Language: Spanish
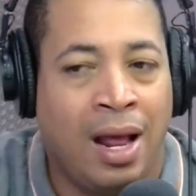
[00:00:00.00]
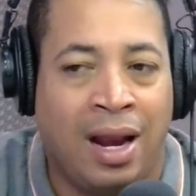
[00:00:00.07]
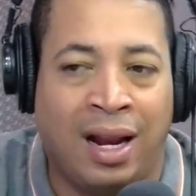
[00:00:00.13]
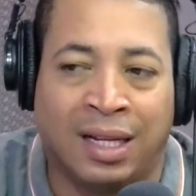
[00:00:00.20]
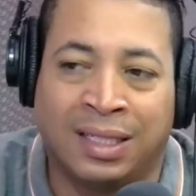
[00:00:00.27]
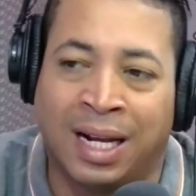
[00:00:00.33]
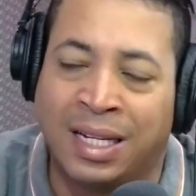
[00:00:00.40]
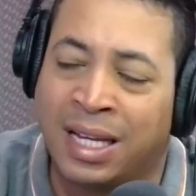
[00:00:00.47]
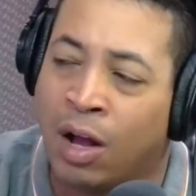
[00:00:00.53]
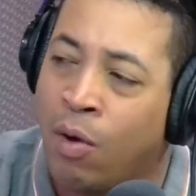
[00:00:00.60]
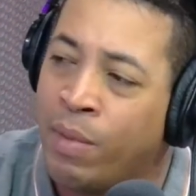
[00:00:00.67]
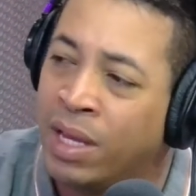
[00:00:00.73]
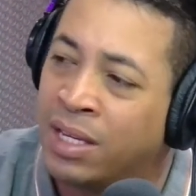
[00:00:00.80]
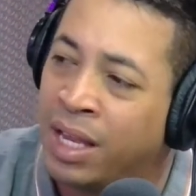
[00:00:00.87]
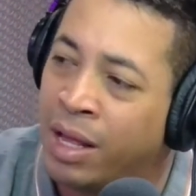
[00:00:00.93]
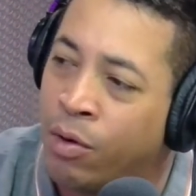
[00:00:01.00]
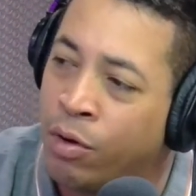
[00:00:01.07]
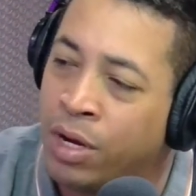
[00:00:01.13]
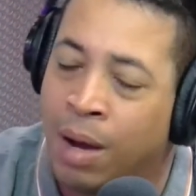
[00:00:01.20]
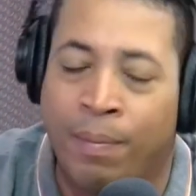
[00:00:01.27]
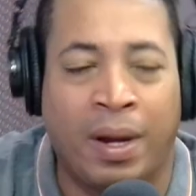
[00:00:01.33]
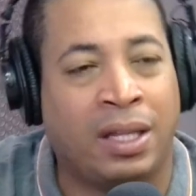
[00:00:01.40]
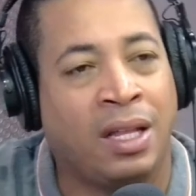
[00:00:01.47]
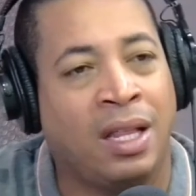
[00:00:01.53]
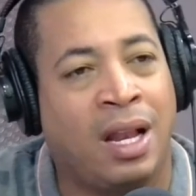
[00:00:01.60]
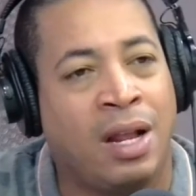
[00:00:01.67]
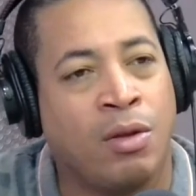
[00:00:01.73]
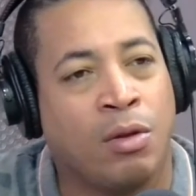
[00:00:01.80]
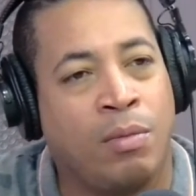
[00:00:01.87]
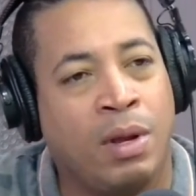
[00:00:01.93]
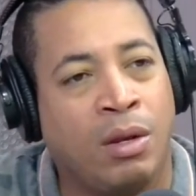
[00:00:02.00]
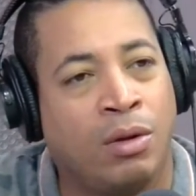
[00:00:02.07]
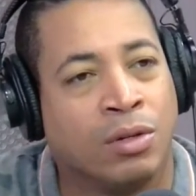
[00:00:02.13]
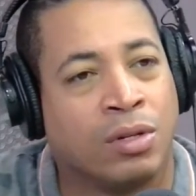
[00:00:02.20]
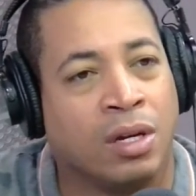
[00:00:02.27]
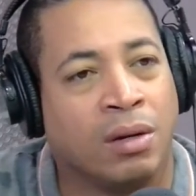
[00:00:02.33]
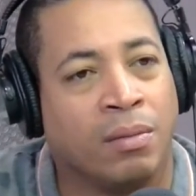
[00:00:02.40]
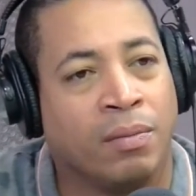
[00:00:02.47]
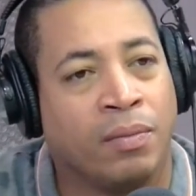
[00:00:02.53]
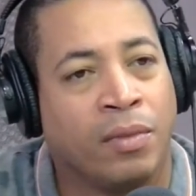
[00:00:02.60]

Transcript: La salsa comienza a decollar a partir del año 2012.